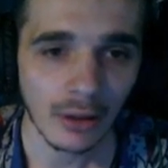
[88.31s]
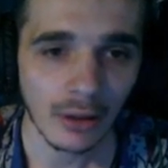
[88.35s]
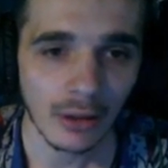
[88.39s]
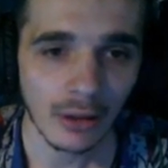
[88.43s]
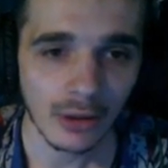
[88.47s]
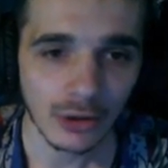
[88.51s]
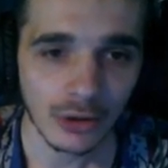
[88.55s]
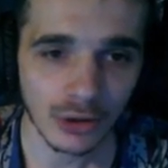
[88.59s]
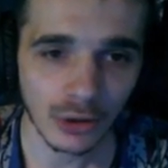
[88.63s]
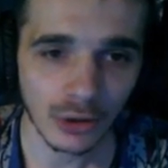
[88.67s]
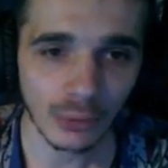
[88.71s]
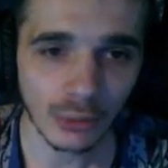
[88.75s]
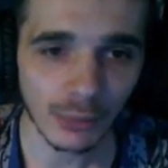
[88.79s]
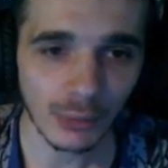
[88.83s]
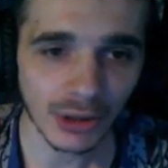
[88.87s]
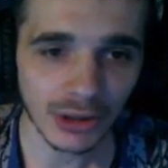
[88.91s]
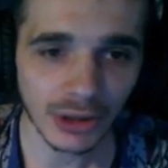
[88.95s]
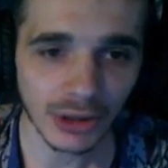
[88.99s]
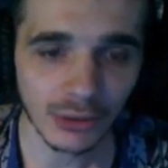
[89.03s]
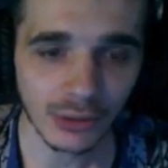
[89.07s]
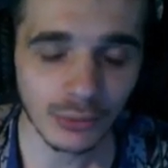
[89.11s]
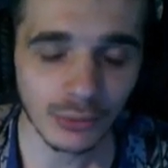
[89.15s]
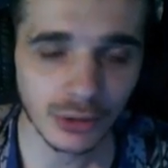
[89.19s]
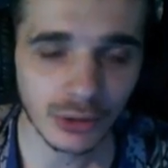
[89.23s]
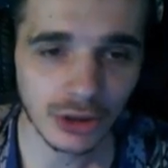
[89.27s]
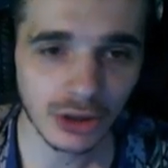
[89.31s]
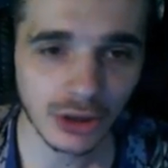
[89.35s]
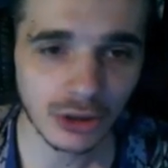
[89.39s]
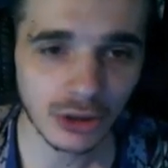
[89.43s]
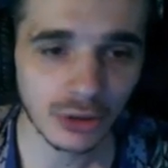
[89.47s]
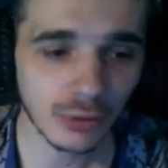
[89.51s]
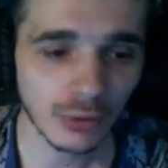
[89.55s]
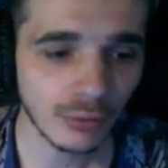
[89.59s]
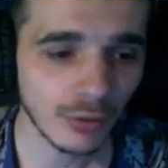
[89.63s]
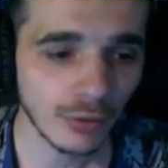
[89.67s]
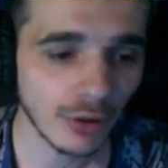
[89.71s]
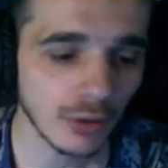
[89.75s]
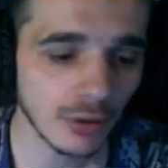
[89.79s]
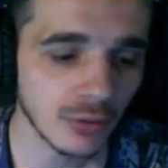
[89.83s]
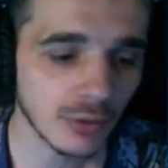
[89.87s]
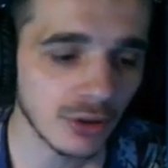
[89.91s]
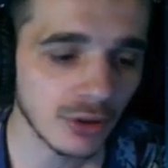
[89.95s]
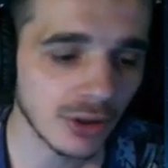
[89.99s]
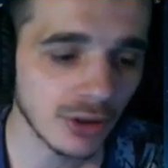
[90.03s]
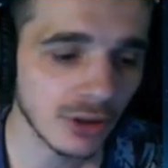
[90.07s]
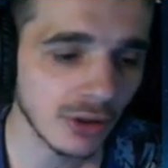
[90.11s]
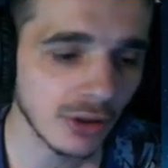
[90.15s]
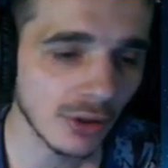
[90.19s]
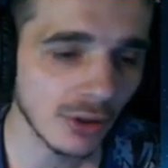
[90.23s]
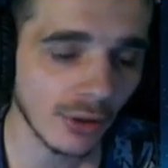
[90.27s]
Sur ma chaîne aussi, je fais
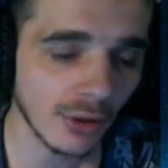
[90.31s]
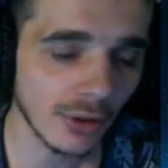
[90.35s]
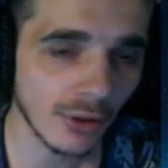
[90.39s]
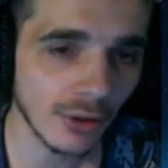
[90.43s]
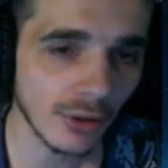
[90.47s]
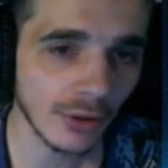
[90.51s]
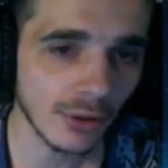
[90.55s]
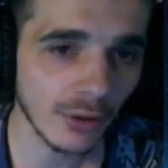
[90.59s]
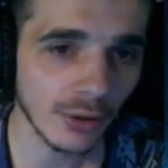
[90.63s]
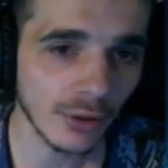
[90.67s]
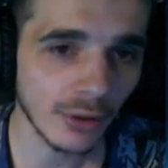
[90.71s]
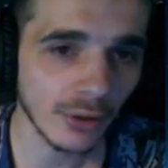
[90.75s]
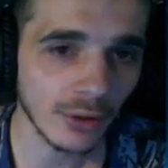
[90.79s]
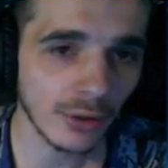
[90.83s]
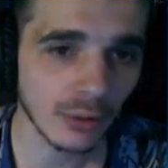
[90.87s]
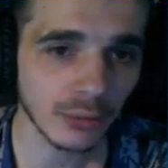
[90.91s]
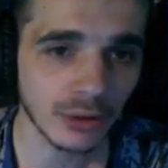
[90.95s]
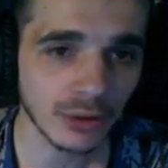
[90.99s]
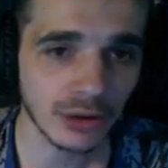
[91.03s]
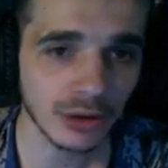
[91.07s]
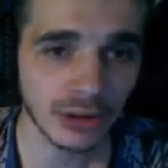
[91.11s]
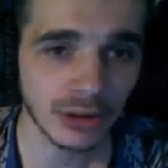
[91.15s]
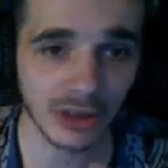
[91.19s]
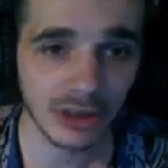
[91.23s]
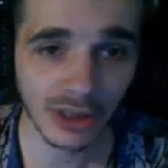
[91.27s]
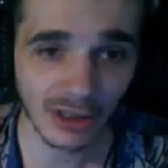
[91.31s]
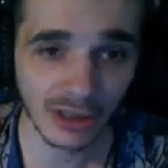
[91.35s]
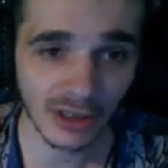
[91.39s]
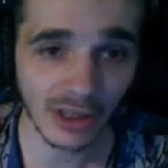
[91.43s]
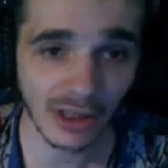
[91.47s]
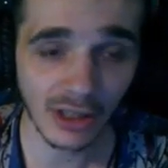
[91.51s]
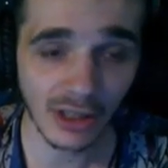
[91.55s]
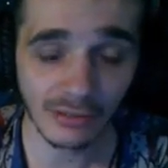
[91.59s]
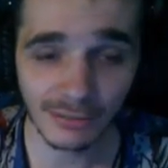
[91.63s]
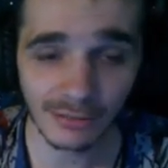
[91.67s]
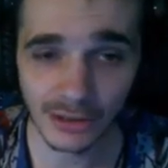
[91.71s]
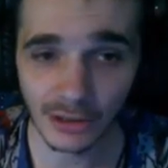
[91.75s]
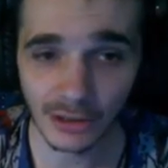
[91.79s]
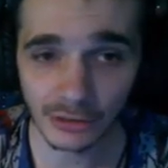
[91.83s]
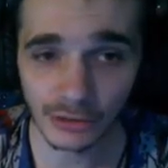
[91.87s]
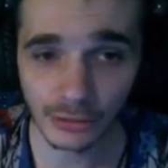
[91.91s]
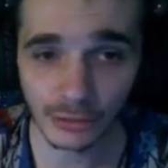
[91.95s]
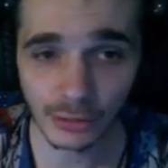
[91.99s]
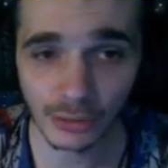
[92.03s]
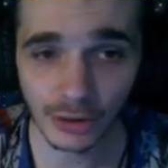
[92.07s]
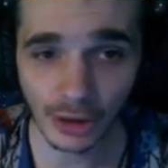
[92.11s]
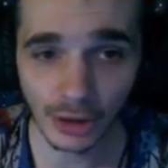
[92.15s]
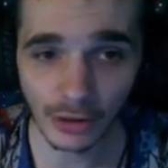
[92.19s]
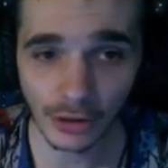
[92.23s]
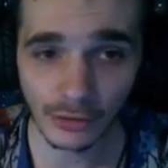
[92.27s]
aussi, euh, comme je disais, des live tirage
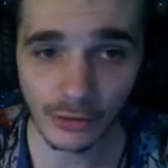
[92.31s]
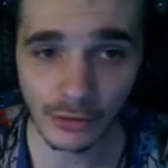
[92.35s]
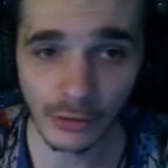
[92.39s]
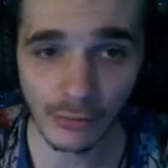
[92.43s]
de cartes.